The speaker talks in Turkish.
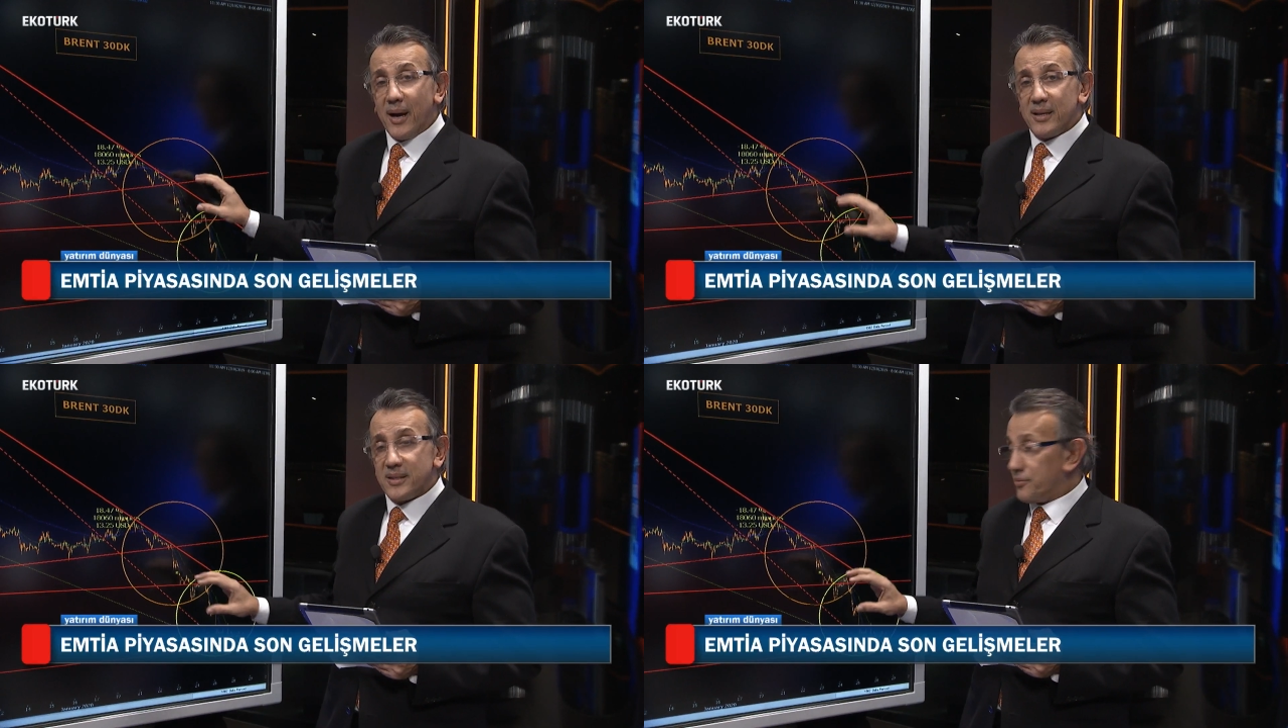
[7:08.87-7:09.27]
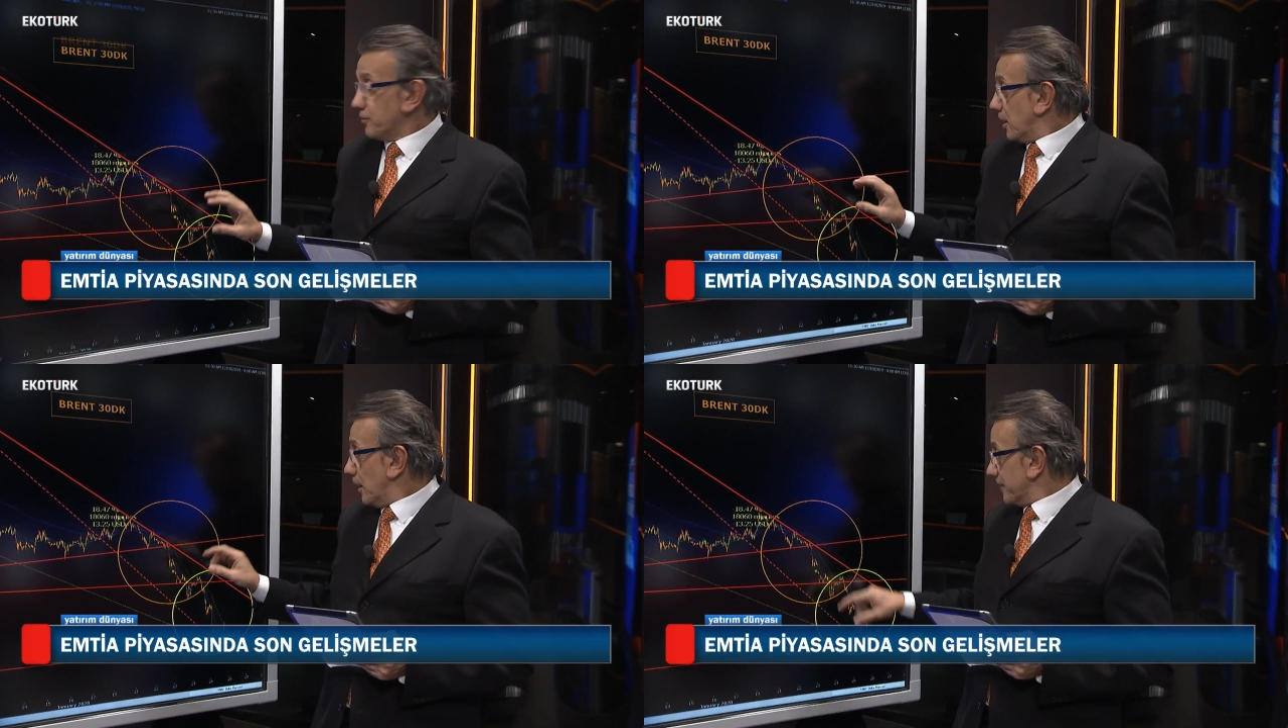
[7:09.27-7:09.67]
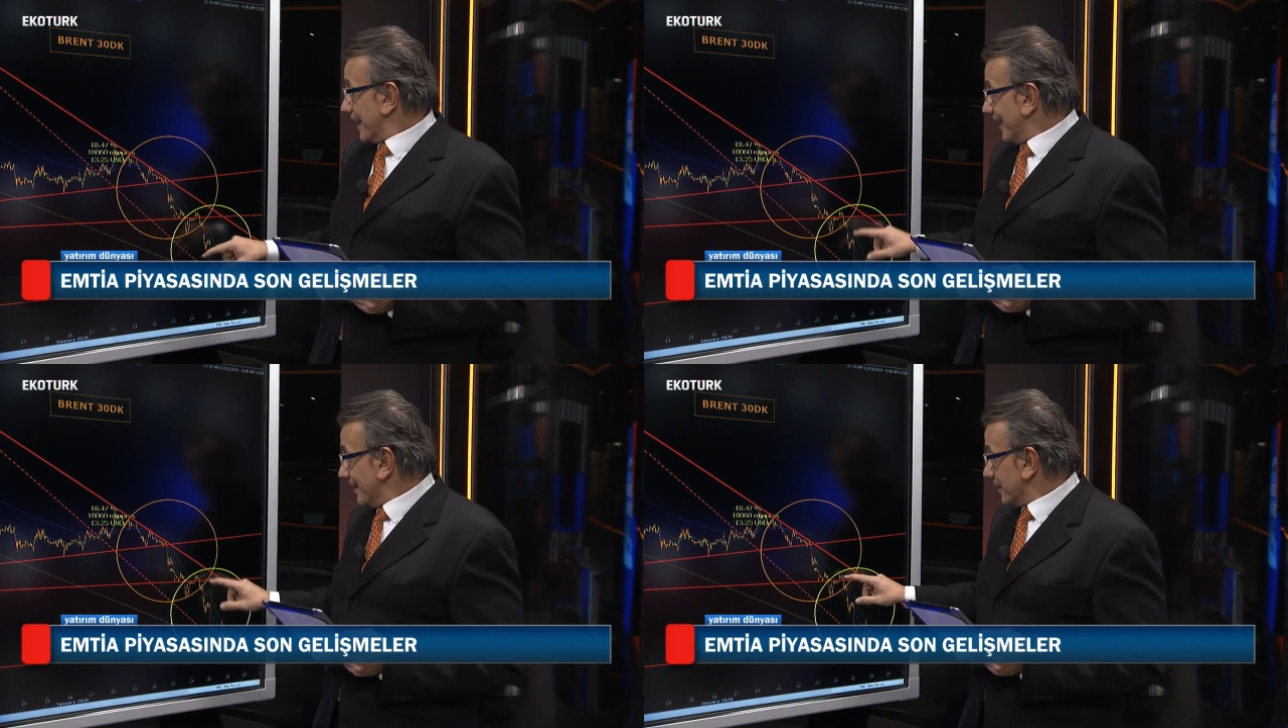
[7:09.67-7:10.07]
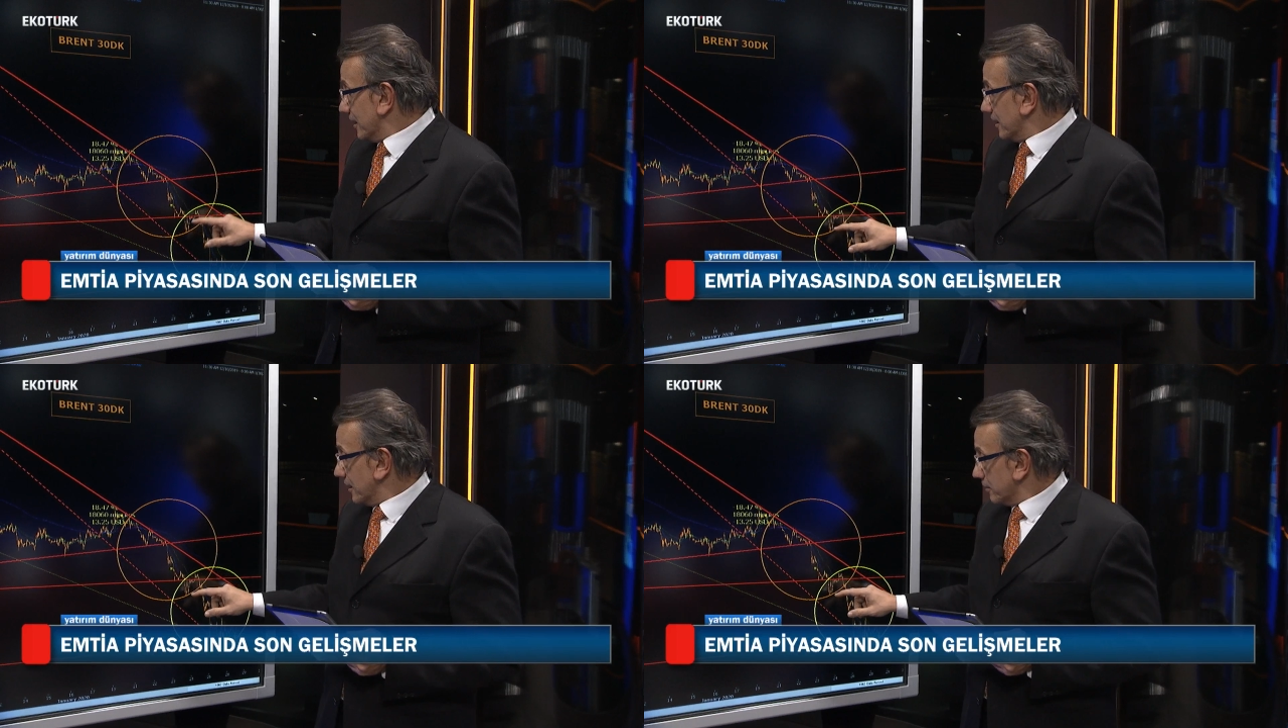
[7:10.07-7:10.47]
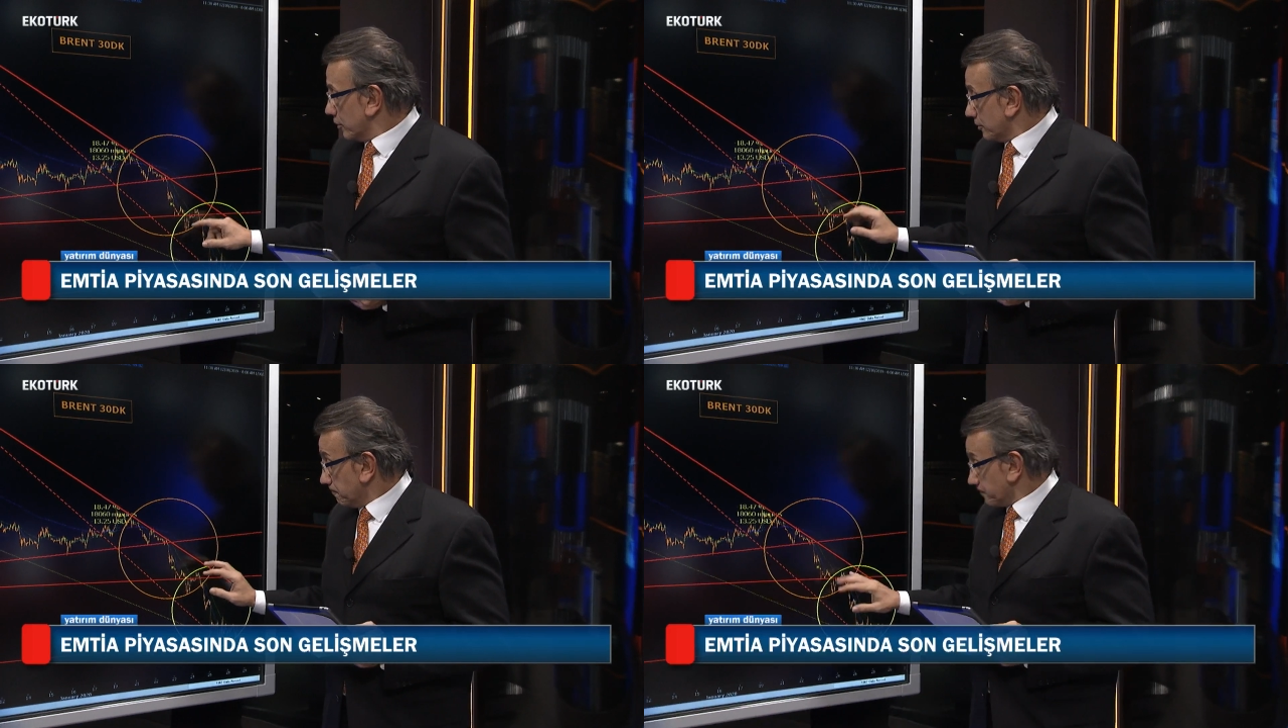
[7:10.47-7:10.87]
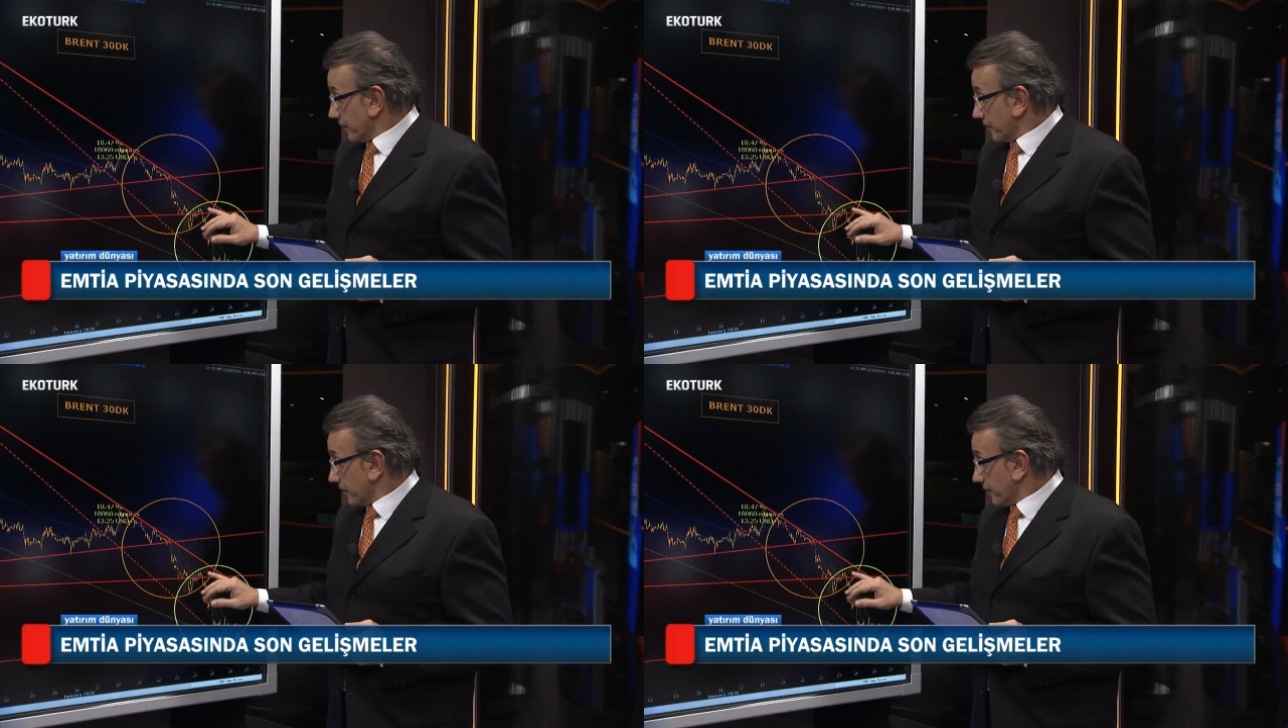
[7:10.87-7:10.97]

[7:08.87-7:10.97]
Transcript: maalesef gelen e,